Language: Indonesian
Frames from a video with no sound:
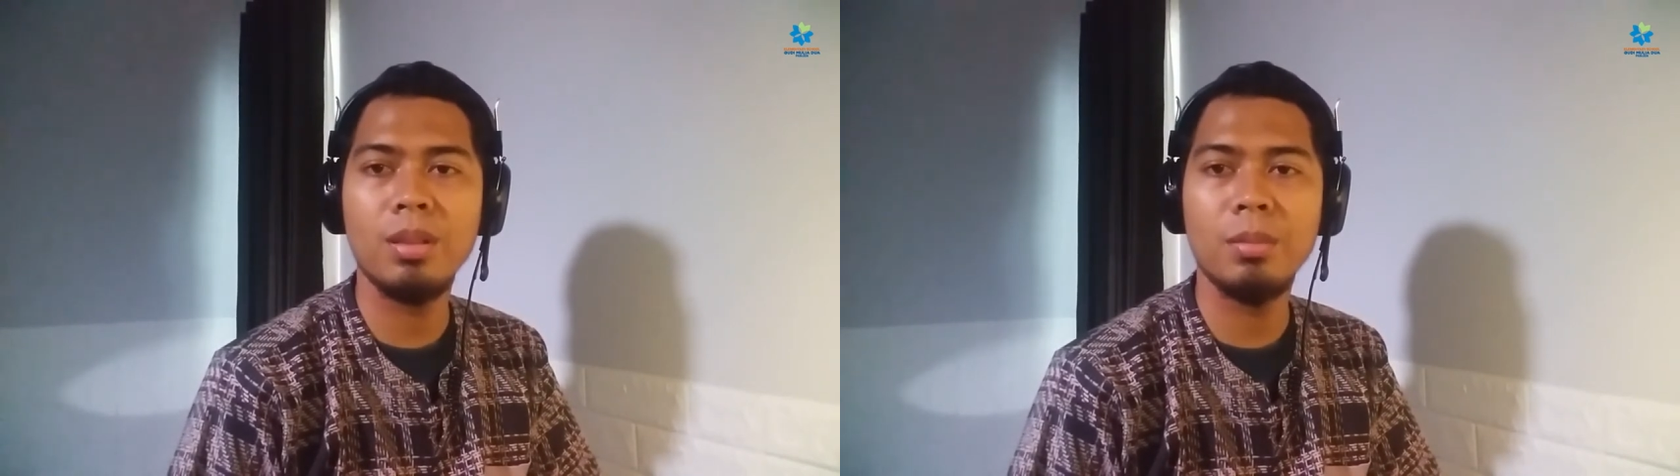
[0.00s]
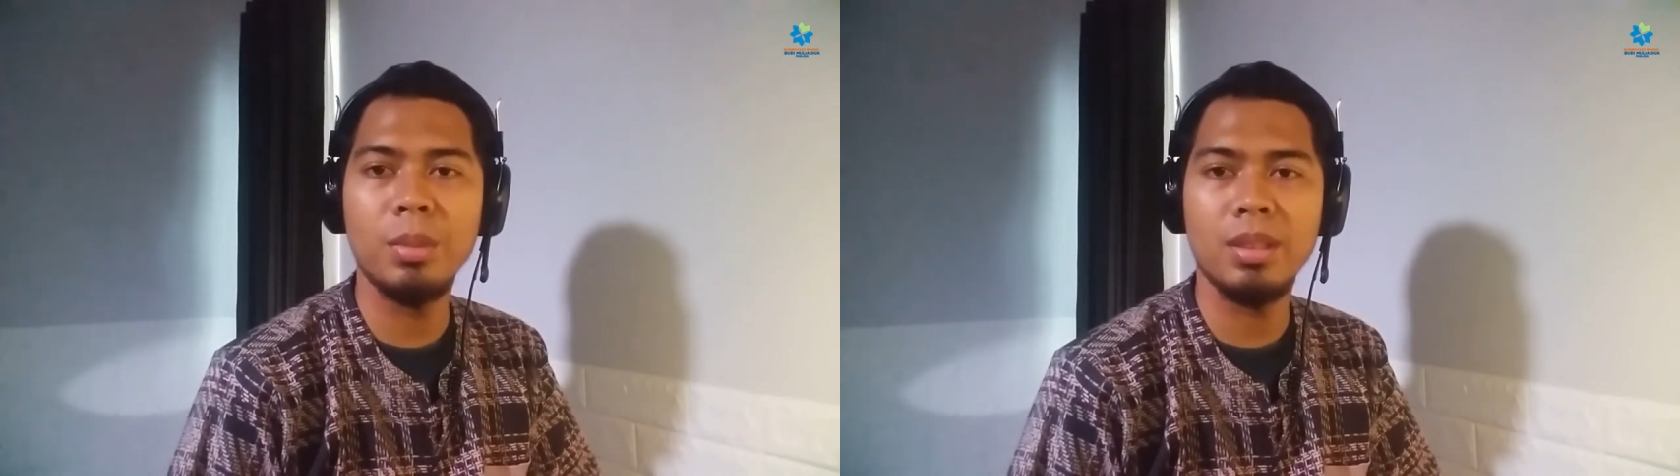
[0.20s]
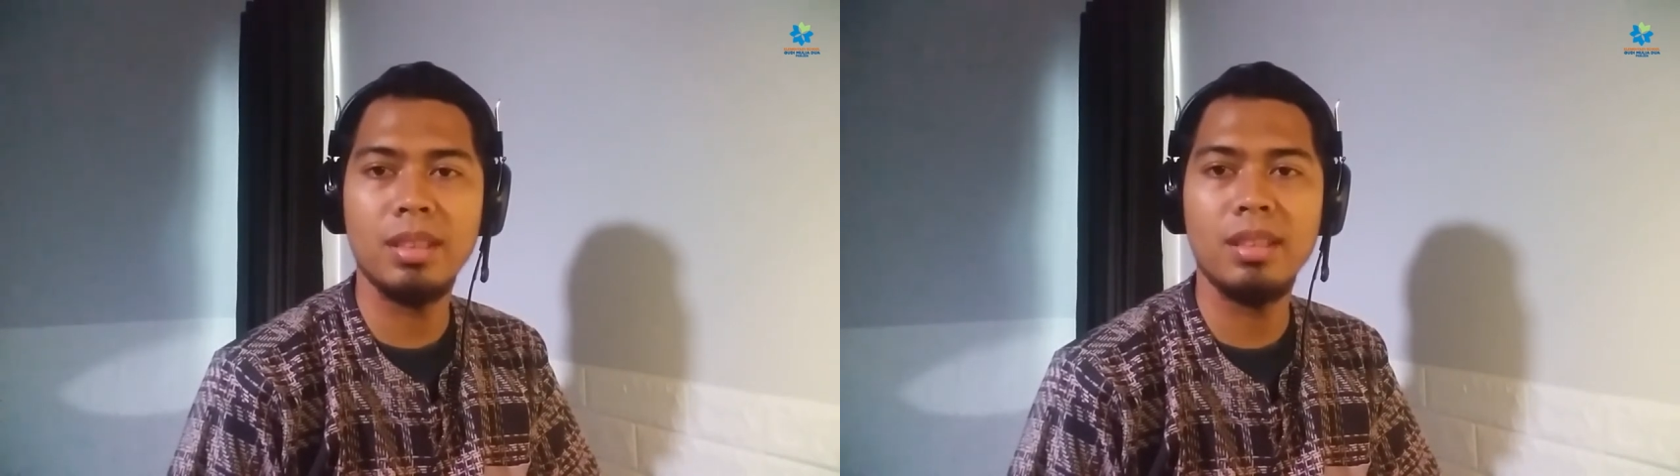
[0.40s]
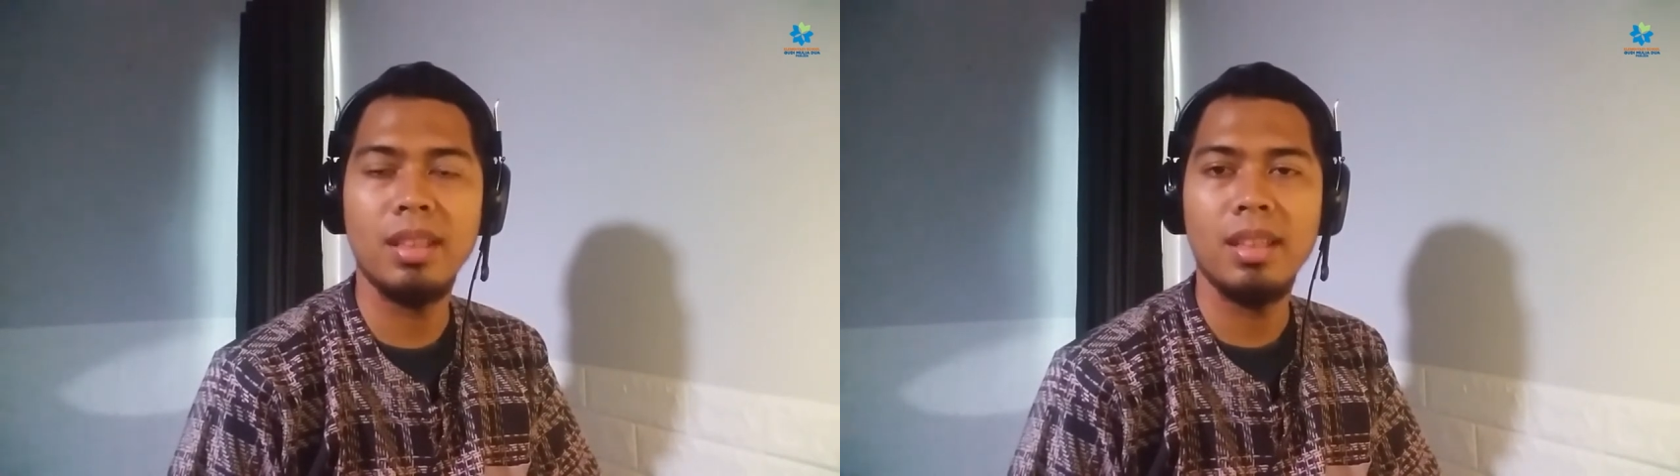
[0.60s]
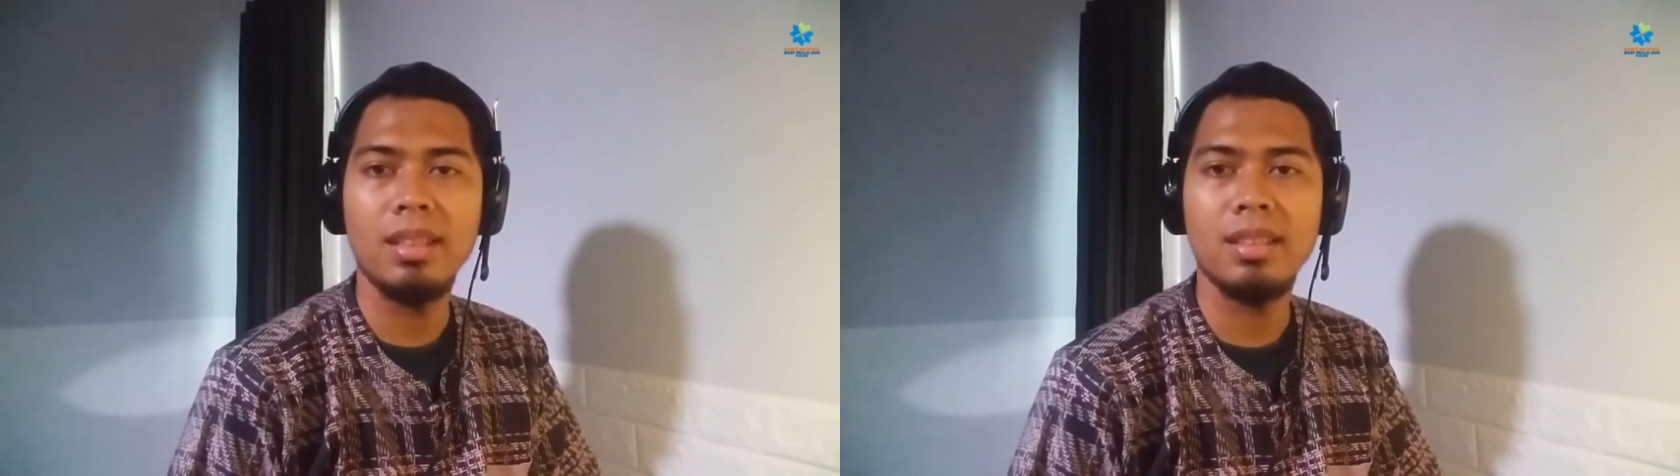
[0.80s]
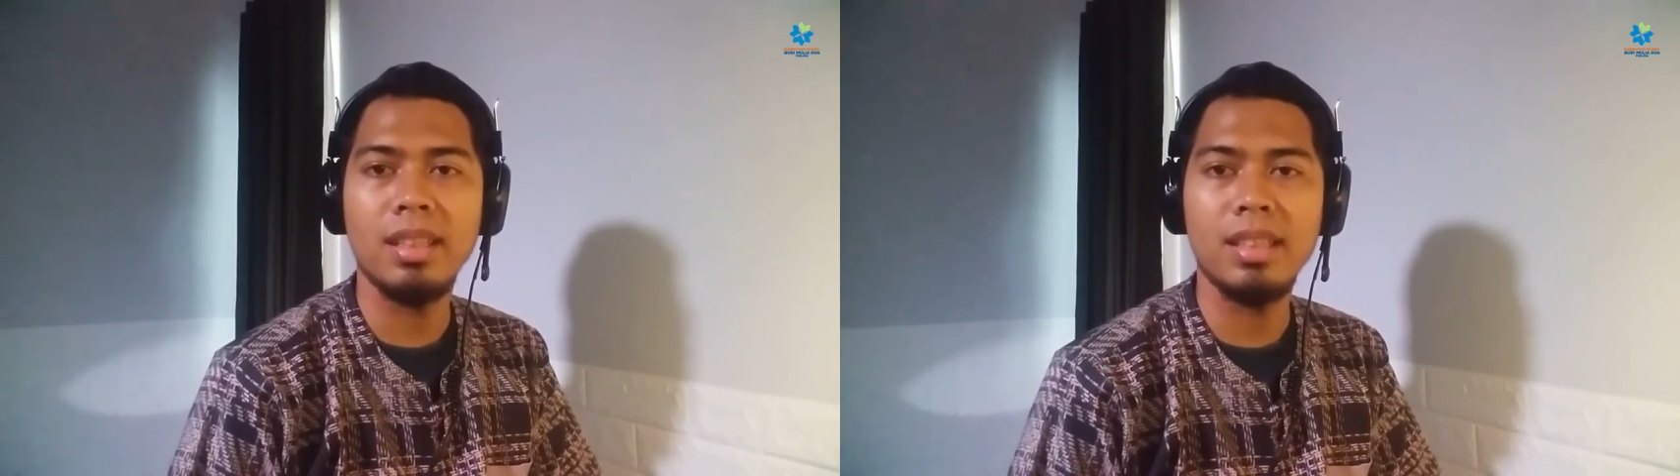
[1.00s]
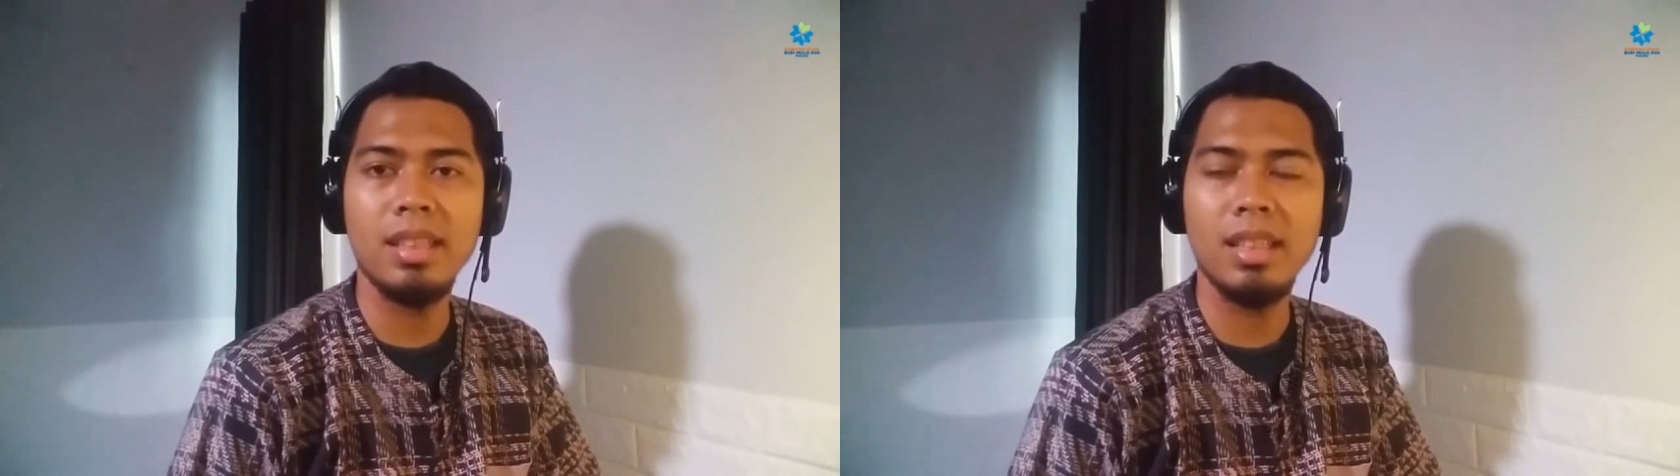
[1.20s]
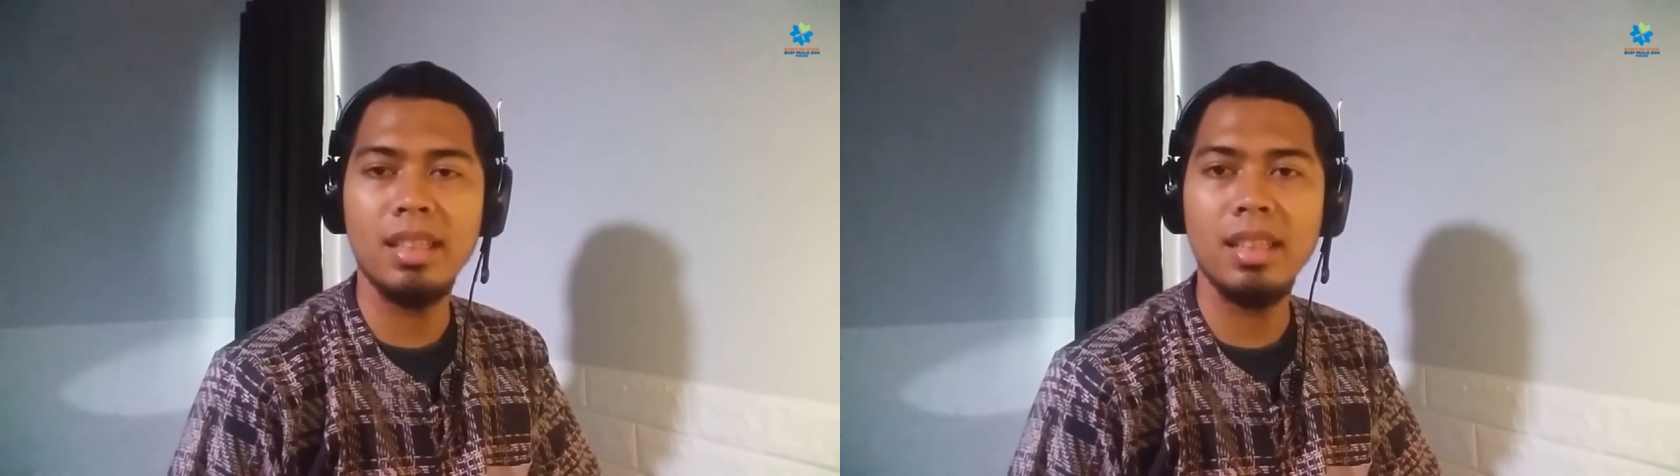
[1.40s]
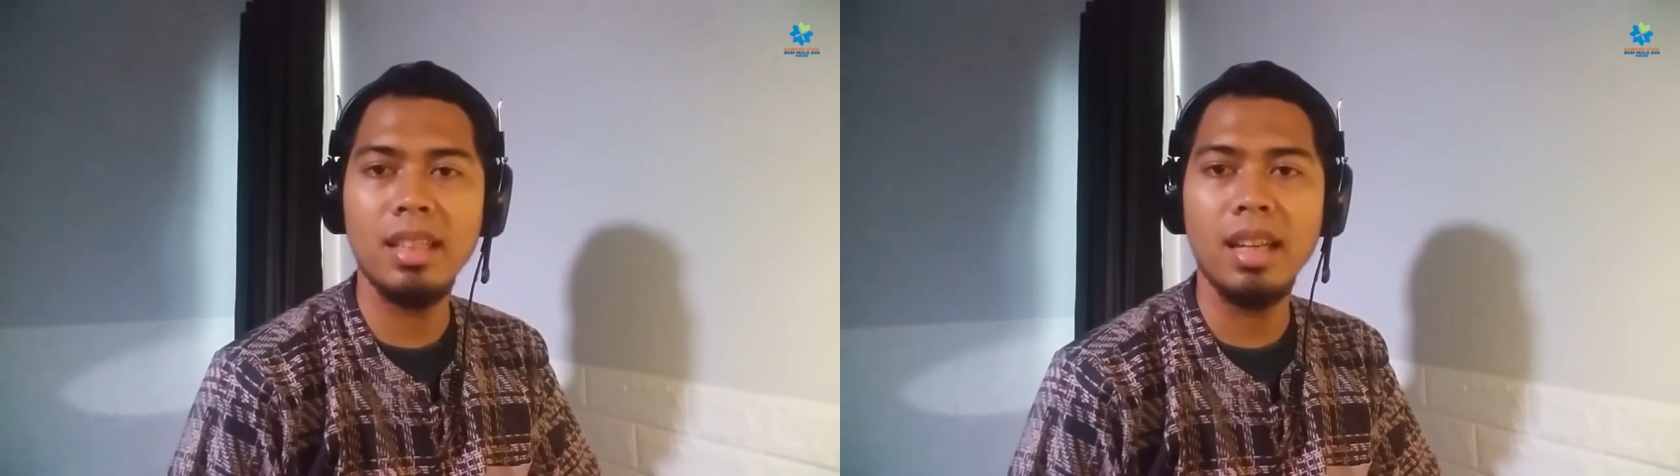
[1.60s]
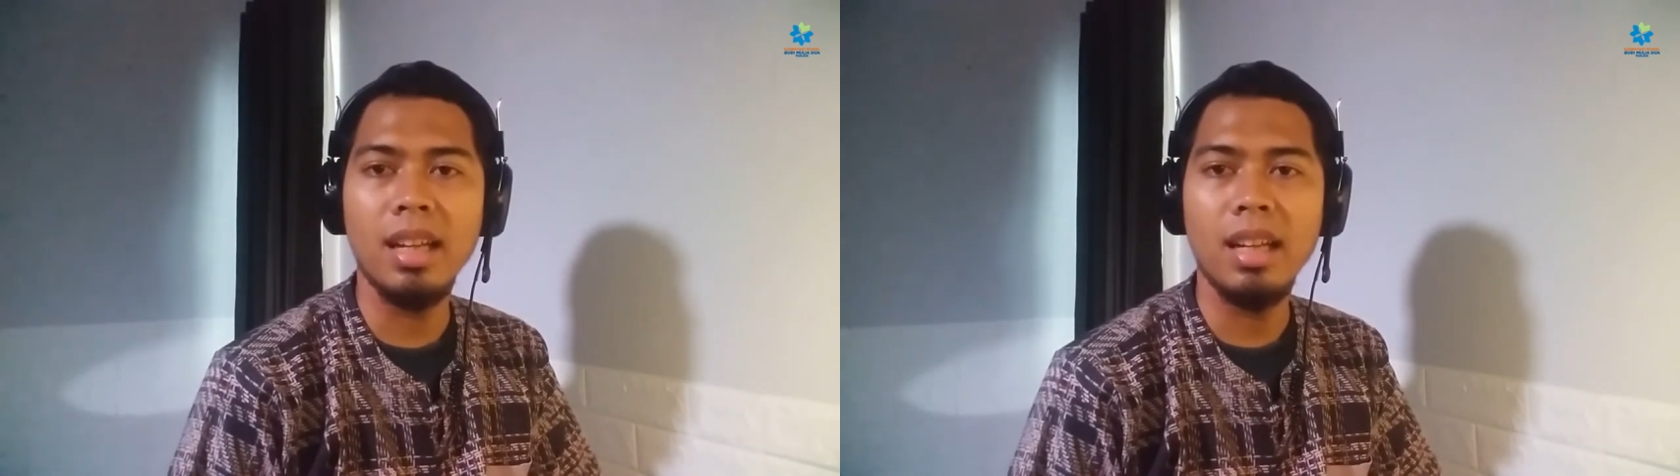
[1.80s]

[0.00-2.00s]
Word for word: smooth. Jadi nanti